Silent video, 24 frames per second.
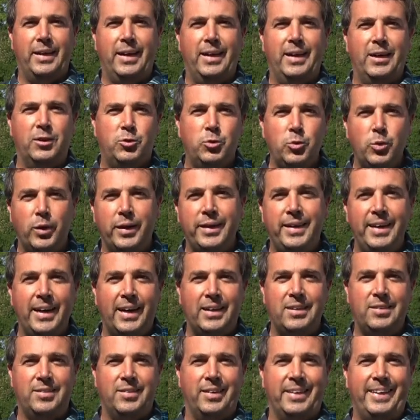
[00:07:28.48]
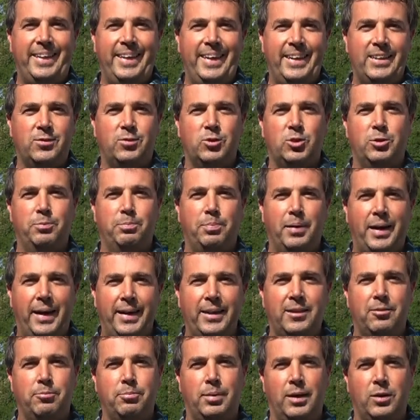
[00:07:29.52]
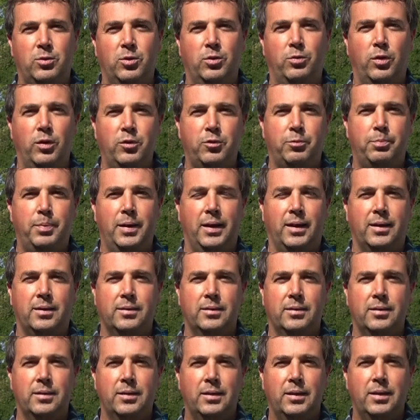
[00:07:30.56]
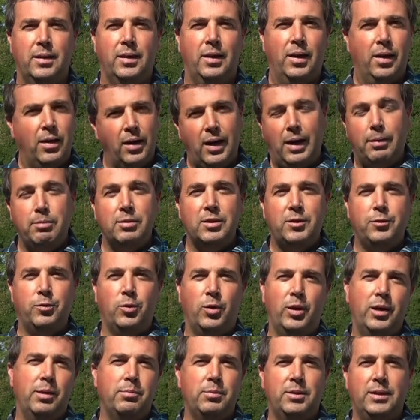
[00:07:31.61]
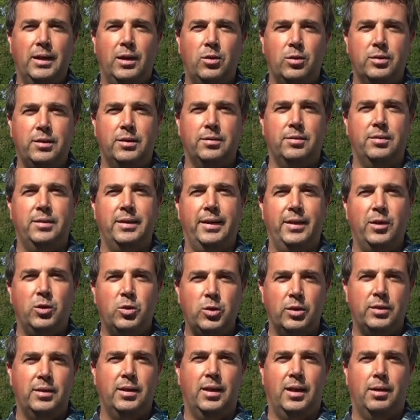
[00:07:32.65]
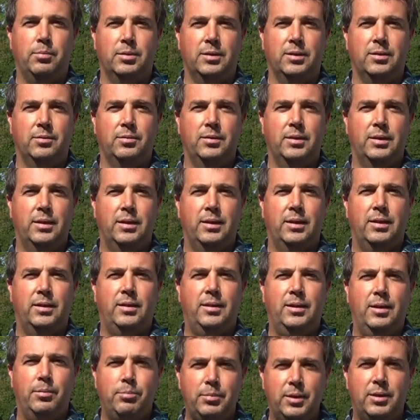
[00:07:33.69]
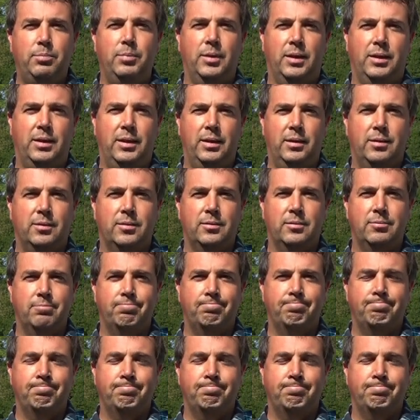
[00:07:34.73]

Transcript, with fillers: an der Natur hier an dieser Gegend zwischen Breitenbach und Wolfsberg, aber ich freue mich auch, dass ich einen Gott habe, der mit mir geht.